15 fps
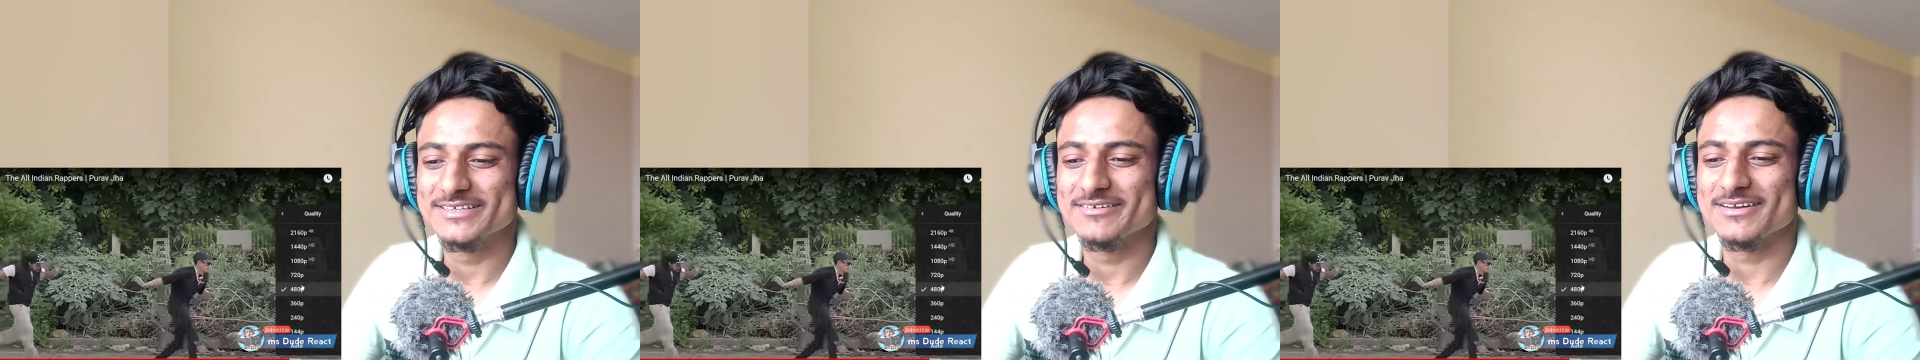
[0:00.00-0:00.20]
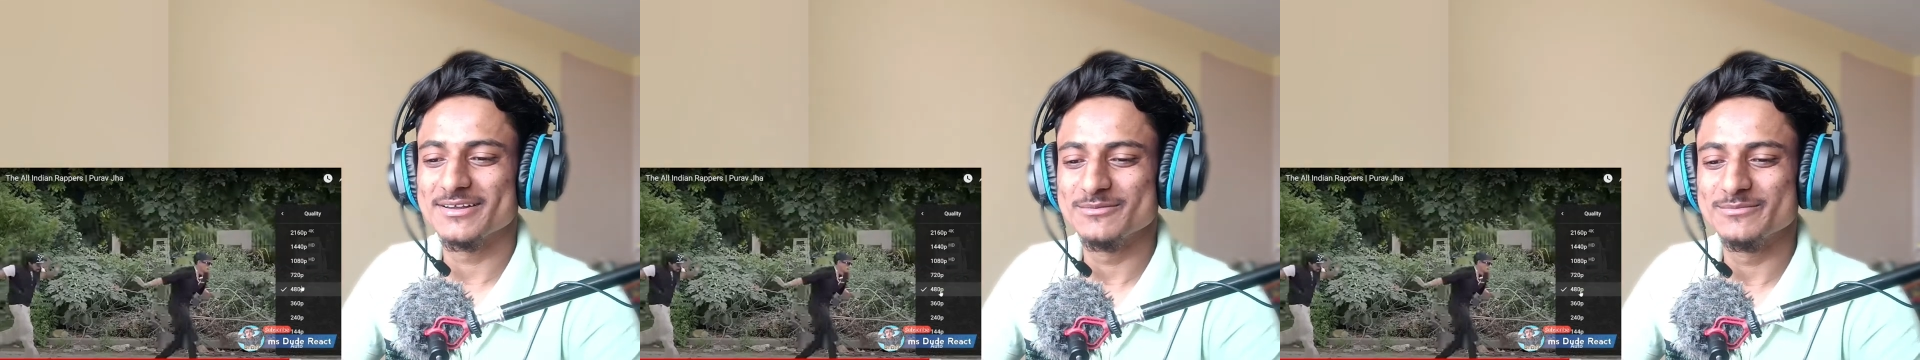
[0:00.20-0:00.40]

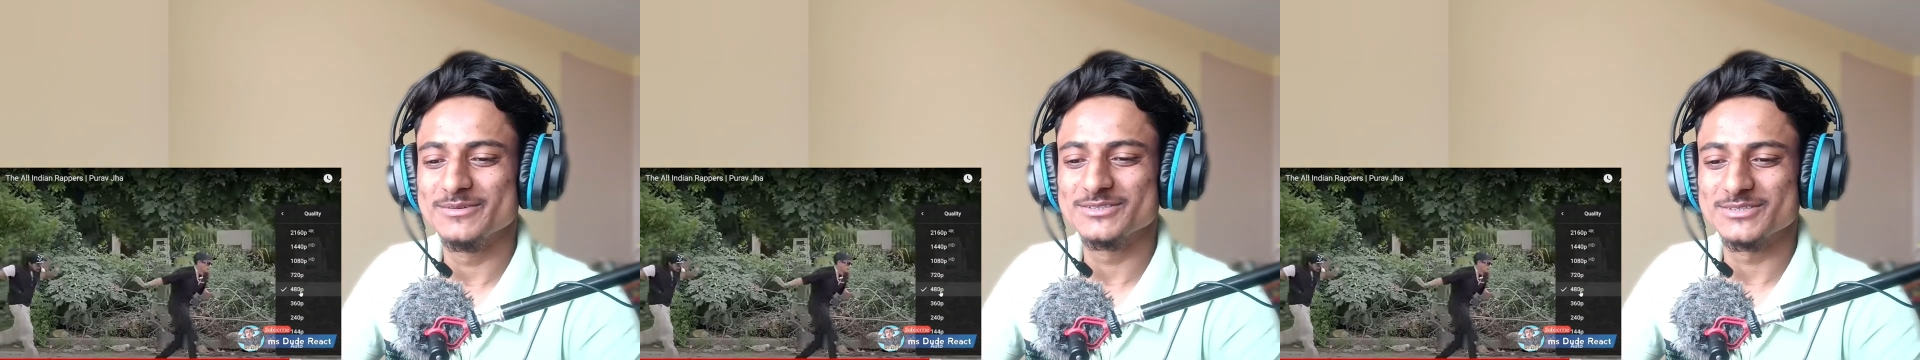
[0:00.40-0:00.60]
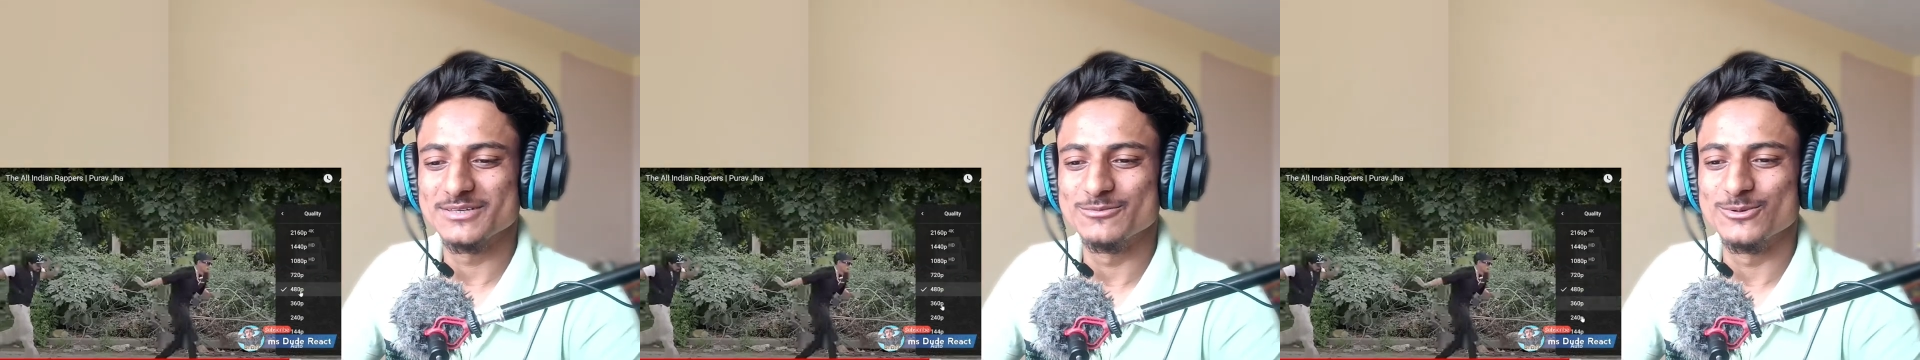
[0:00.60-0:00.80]
ये वाला
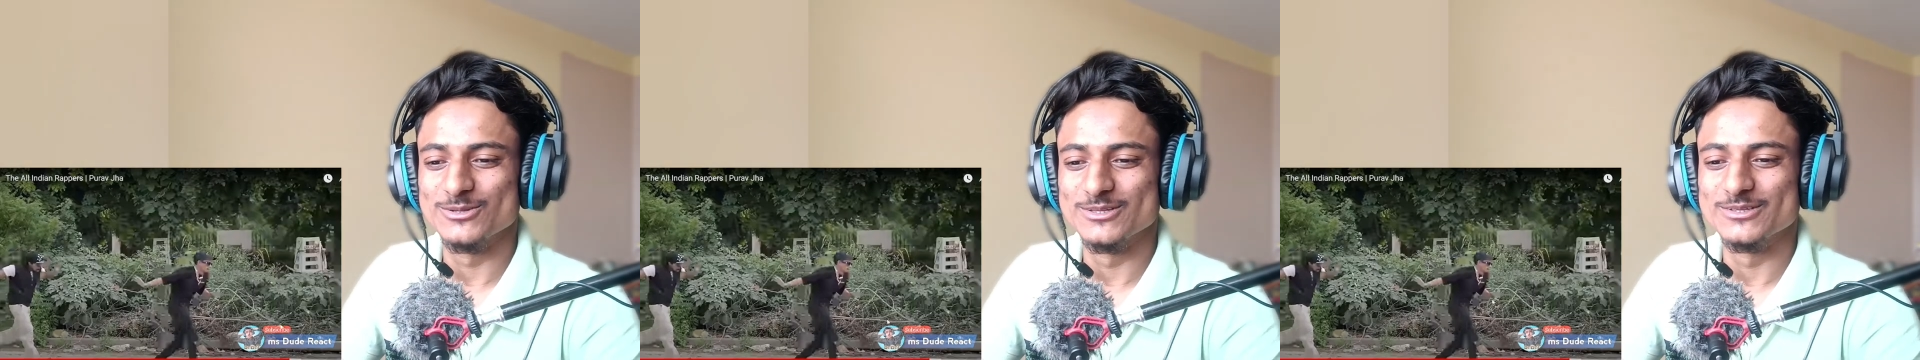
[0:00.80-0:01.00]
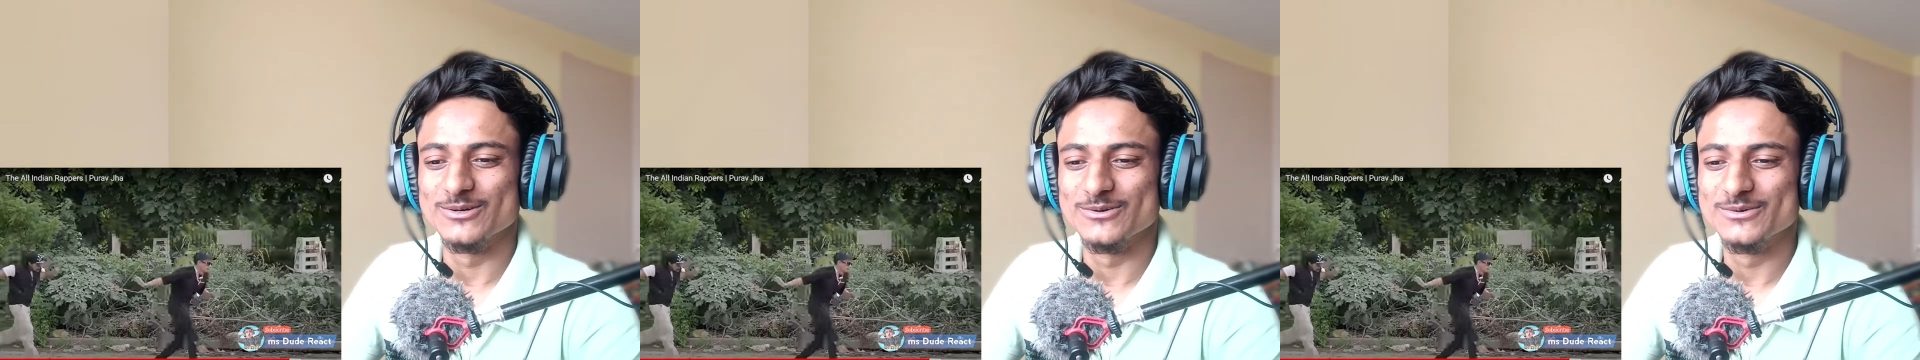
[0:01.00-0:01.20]
मैं सीन
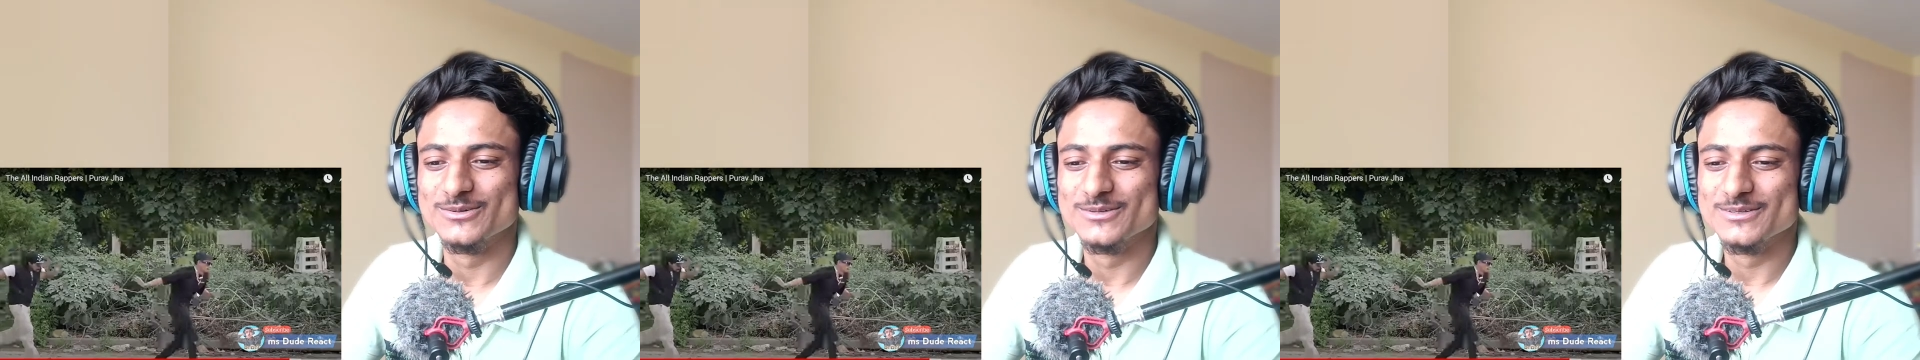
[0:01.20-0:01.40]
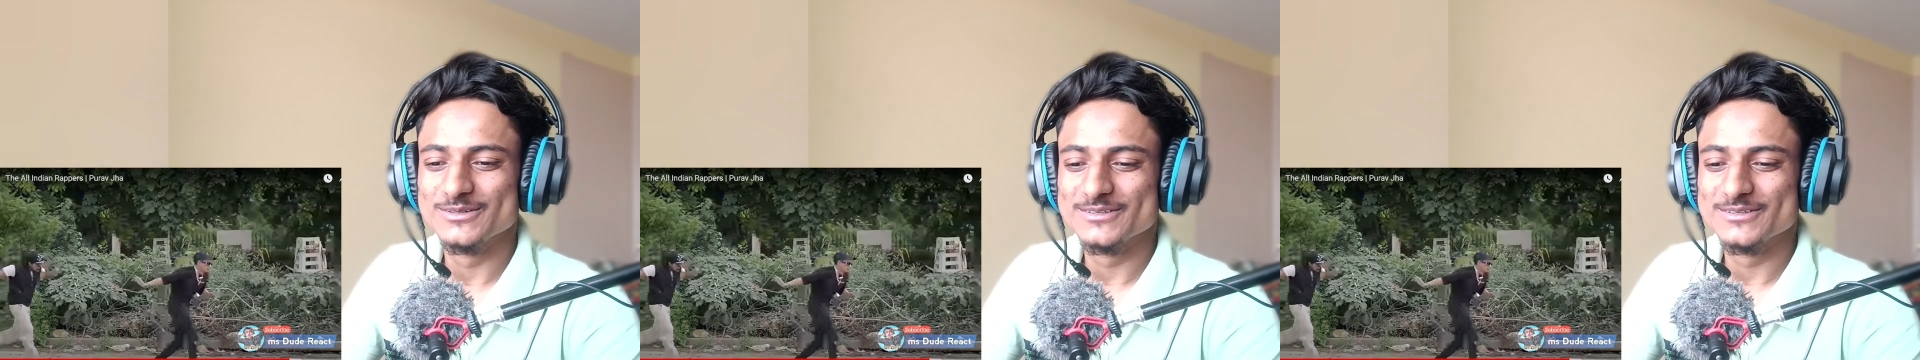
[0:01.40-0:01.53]
बोल देता हूँ